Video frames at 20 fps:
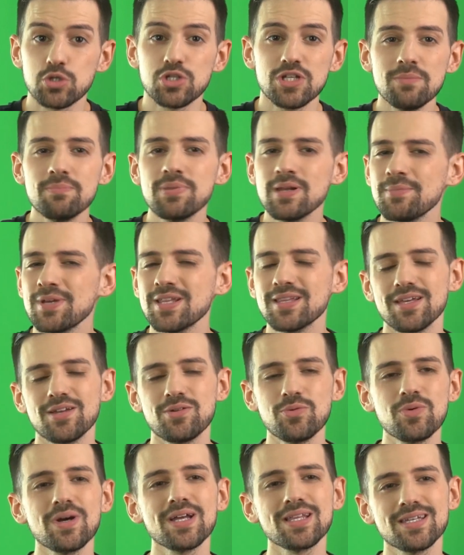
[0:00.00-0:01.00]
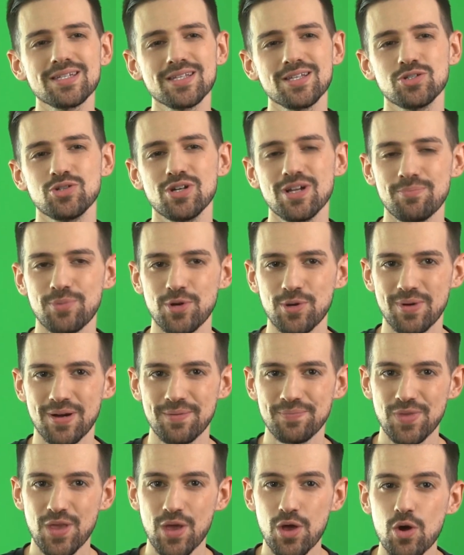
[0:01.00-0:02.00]
o simplemente nunca te has hecho la
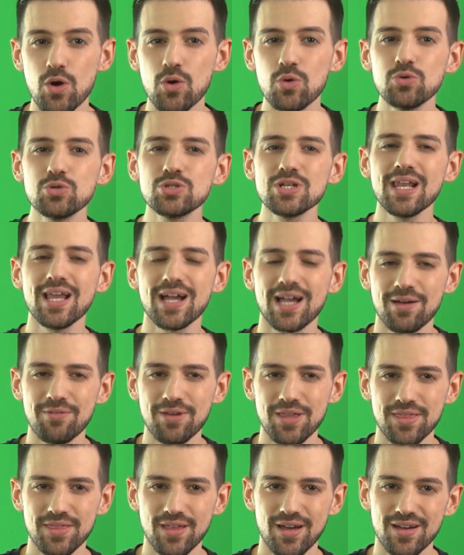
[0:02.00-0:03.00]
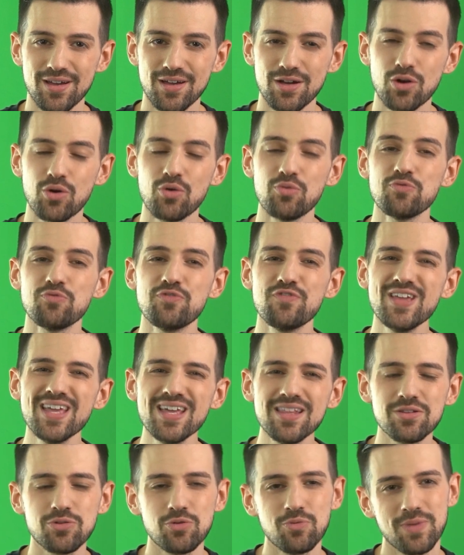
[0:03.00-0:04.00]
prueba, usa la cabeza,
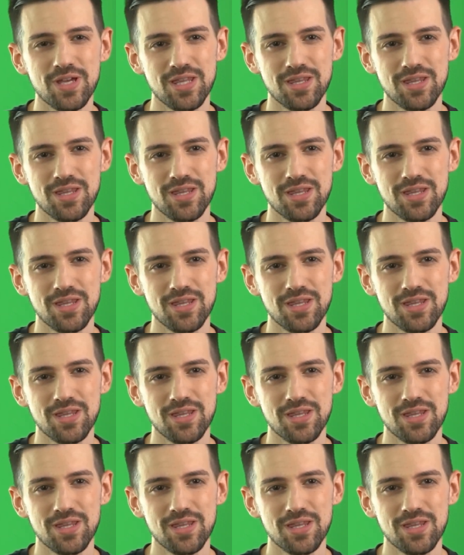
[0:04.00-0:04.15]
confía en tu